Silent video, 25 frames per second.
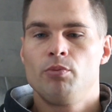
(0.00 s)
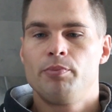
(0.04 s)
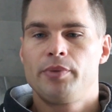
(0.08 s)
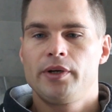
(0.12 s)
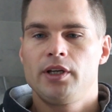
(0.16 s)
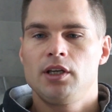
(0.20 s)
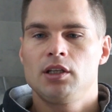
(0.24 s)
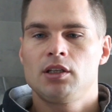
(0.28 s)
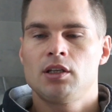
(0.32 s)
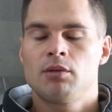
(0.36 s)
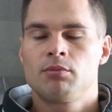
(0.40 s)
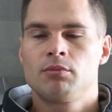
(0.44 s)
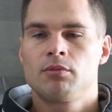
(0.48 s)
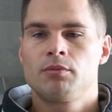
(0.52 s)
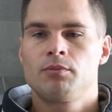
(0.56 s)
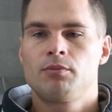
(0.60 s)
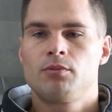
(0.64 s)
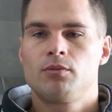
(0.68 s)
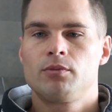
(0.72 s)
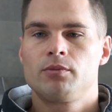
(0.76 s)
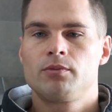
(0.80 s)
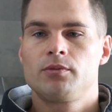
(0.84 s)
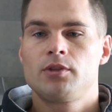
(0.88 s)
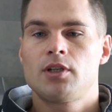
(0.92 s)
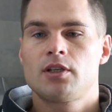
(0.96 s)
Ну, при
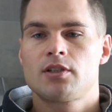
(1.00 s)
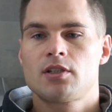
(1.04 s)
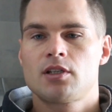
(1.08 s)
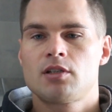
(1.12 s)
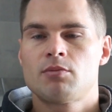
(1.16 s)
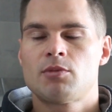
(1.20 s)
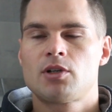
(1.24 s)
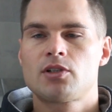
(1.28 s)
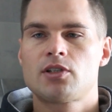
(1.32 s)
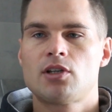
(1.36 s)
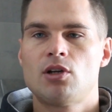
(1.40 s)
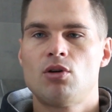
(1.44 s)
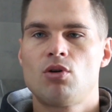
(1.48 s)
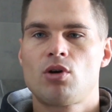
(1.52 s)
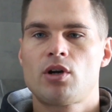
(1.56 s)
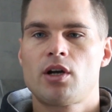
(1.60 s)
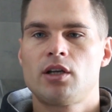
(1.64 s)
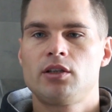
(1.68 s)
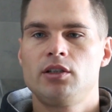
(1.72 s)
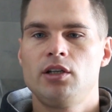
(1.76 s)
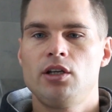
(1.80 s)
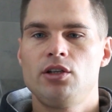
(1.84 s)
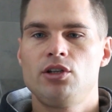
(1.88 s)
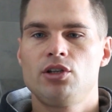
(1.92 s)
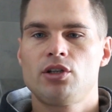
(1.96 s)
этом я занимался
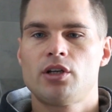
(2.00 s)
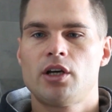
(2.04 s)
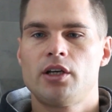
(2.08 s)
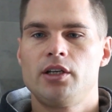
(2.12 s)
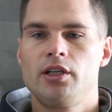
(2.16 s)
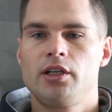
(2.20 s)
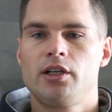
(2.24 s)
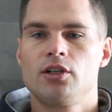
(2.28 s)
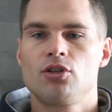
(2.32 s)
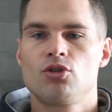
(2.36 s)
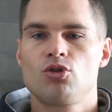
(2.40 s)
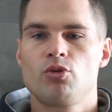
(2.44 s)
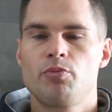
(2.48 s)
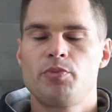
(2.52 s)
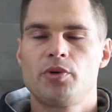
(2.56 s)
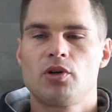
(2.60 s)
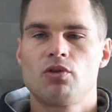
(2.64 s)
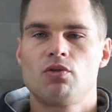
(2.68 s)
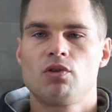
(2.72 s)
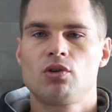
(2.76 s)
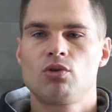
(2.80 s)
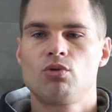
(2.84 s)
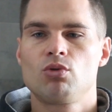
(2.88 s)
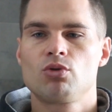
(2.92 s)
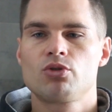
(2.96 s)
легкой атлетикой и к концу
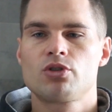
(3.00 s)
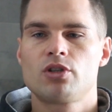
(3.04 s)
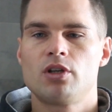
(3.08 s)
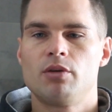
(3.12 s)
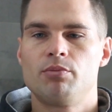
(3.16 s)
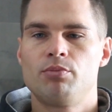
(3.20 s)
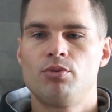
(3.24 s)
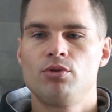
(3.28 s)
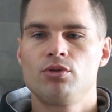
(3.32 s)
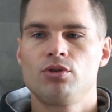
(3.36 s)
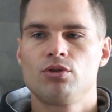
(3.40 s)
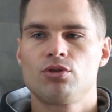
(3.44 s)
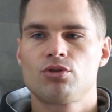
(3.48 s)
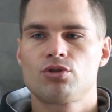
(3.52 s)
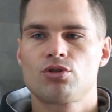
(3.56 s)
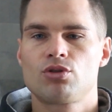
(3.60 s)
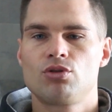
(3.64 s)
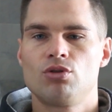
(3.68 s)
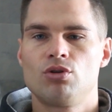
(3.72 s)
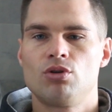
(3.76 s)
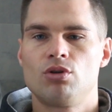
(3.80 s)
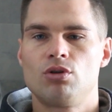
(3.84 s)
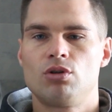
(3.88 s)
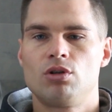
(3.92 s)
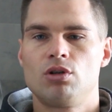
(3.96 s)
первого курса я понял,
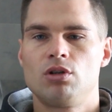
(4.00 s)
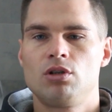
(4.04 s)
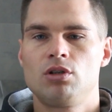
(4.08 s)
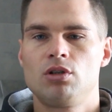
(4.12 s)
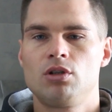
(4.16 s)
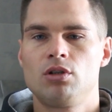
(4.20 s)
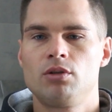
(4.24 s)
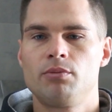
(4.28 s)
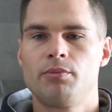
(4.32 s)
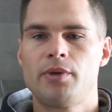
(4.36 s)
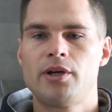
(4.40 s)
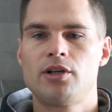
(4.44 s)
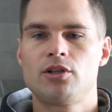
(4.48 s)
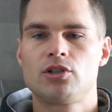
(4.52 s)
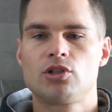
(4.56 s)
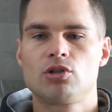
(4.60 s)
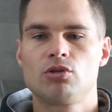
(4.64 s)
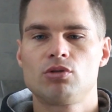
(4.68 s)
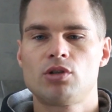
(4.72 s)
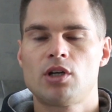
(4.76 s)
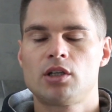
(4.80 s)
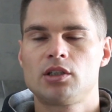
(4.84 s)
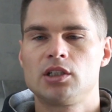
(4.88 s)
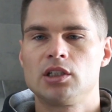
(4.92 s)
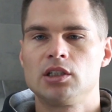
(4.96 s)
что мои
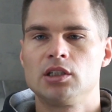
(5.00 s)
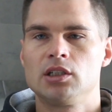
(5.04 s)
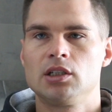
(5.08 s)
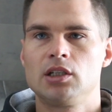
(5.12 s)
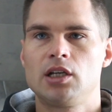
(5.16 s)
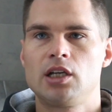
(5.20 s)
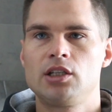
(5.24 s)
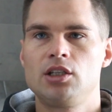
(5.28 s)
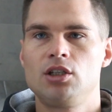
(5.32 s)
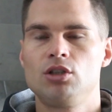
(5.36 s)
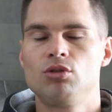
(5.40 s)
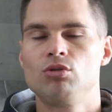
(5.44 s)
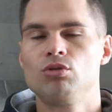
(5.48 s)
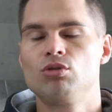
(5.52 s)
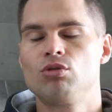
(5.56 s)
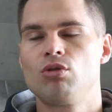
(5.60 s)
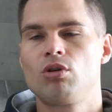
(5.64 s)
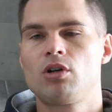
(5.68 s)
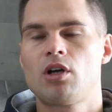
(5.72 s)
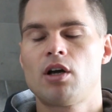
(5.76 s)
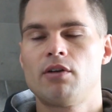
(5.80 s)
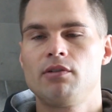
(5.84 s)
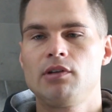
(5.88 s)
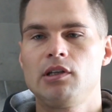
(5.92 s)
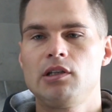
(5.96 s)
результаты, они идут
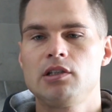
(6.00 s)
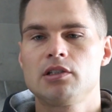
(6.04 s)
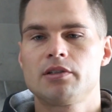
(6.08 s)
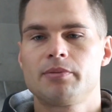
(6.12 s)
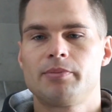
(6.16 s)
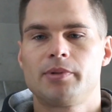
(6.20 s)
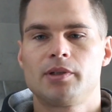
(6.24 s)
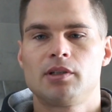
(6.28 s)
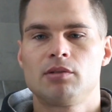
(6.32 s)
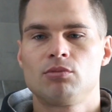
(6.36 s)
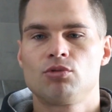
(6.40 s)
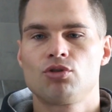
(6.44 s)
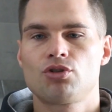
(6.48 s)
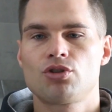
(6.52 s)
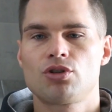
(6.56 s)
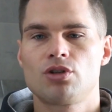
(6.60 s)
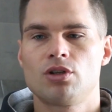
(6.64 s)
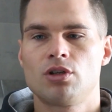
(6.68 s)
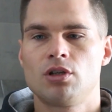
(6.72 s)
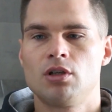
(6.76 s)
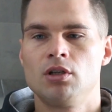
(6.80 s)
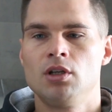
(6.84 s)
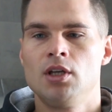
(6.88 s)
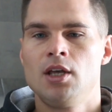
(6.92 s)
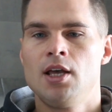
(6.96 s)
только вниз, потому
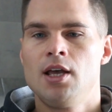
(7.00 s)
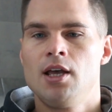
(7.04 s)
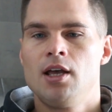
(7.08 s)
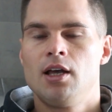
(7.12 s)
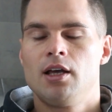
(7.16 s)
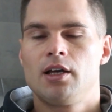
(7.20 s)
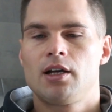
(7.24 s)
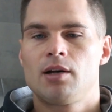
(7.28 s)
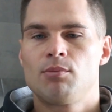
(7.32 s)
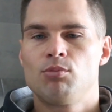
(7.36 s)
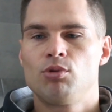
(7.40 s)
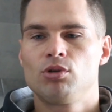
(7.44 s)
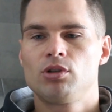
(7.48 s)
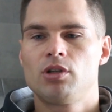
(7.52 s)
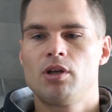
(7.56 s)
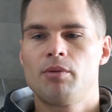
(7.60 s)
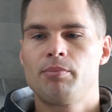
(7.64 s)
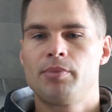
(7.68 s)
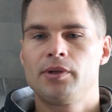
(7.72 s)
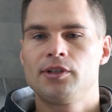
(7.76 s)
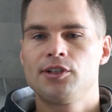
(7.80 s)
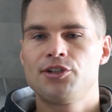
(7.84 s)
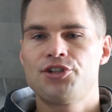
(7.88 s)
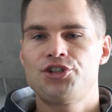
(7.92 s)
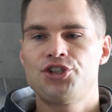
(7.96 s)
что
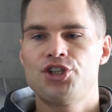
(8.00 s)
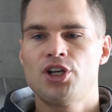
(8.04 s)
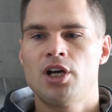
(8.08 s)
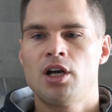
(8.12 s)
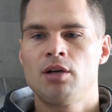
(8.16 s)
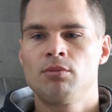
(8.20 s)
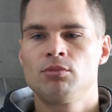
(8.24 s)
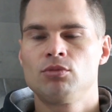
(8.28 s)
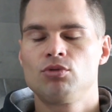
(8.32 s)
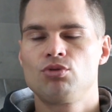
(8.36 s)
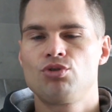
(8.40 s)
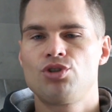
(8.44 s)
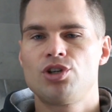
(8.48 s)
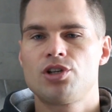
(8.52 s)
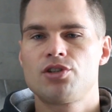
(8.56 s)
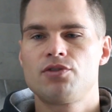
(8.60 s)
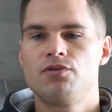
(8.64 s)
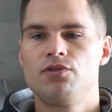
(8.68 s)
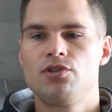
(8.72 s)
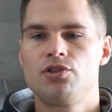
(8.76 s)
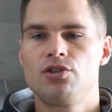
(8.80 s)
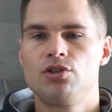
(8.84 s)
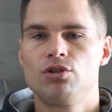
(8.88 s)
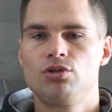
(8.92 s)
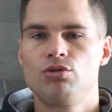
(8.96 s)
работая по ночам,
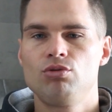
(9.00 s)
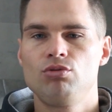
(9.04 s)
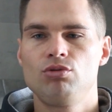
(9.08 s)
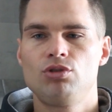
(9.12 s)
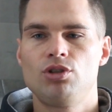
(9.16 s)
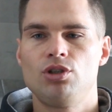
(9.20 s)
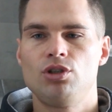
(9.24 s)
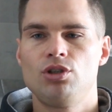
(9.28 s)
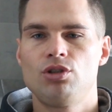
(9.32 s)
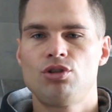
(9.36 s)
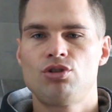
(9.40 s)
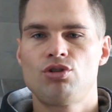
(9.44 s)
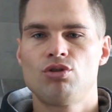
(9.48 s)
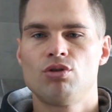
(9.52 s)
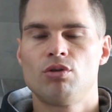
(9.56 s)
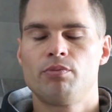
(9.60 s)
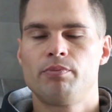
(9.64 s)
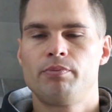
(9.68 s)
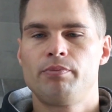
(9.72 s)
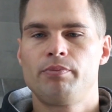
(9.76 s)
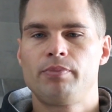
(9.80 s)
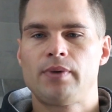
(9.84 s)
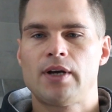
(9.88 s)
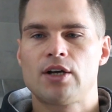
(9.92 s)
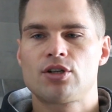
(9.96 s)
участвуя в институте,
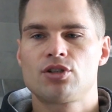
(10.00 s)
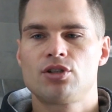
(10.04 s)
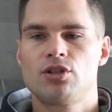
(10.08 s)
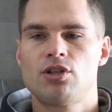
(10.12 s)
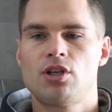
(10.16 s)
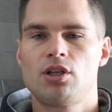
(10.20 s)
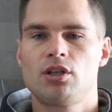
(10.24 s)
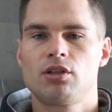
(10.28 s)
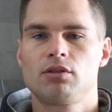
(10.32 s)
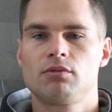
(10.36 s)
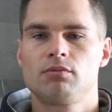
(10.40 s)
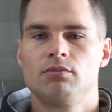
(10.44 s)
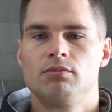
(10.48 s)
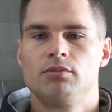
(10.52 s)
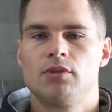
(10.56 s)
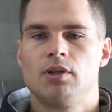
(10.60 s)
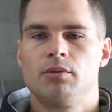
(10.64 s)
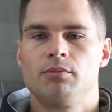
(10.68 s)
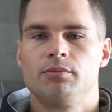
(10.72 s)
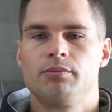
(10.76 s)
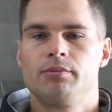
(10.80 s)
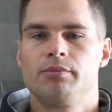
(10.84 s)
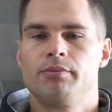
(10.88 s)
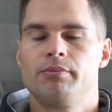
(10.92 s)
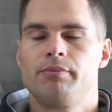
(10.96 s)
еще каждый день
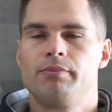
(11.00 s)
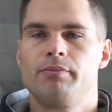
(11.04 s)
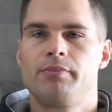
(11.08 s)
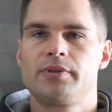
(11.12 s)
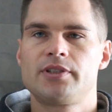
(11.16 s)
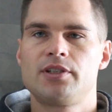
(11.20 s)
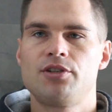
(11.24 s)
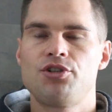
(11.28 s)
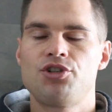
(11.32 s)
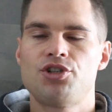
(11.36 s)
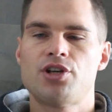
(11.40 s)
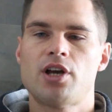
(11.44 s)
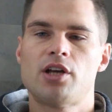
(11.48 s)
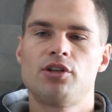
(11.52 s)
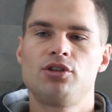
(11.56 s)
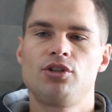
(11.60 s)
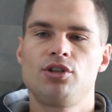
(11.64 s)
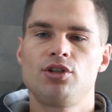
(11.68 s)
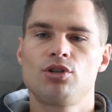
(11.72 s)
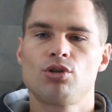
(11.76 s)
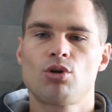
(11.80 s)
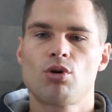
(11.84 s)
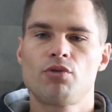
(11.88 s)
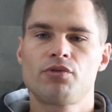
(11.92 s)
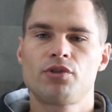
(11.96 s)
там, посещая
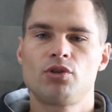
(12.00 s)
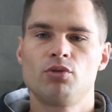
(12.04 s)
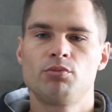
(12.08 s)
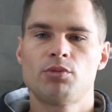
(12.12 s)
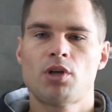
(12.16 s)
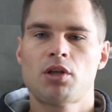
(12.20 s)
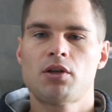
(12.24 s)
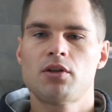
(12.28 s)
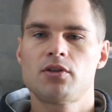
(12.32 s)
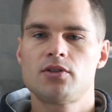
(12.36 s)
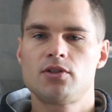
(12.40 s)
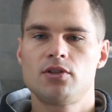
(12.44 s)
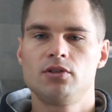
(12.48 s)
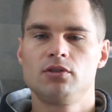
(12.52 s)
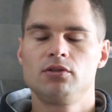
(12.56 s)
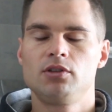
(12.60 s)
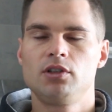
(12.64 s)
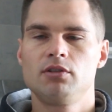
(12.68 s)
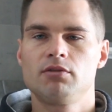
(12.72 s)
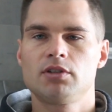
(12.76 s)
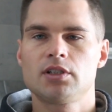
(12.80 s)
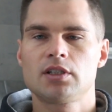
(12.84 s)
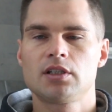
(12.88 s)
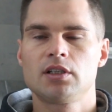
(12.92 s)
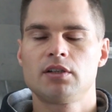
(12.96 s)
тренировки, у меня нет сил
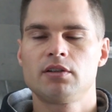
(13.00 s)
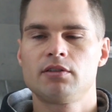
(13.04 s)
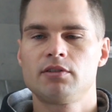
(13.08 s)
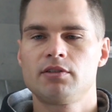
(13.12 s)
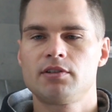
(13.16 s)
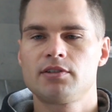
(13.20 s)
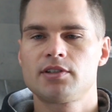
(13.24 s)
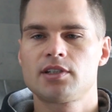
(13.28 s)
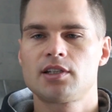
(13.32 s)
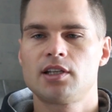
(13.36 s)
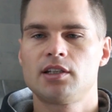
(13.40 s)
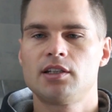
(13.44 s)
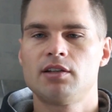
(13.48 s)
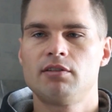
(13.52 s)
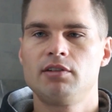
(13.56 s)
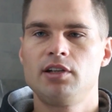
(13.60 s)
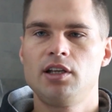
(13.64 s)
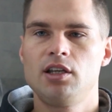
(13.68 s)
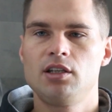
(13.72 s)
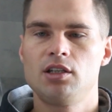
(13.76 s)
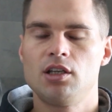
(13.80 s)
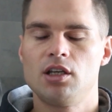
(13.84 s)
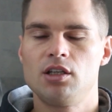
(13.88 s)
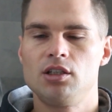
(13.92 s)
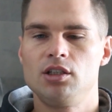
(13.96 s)
ни на
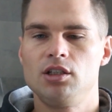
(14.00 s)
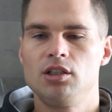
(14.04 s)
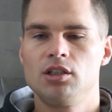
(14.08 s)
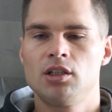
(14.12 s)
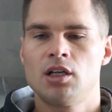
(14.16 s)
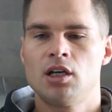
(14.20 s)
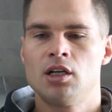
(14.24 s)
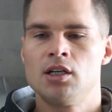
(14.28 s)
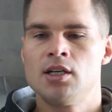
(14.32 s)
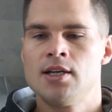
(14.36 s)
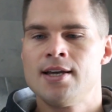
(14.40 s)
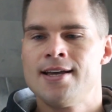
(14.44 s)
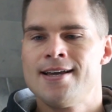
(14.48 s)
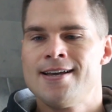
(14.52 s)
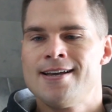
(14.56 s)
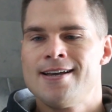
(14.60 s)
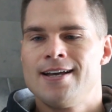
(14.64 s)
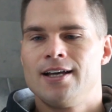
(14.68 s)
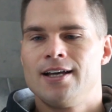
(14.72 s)
восстановление, ни на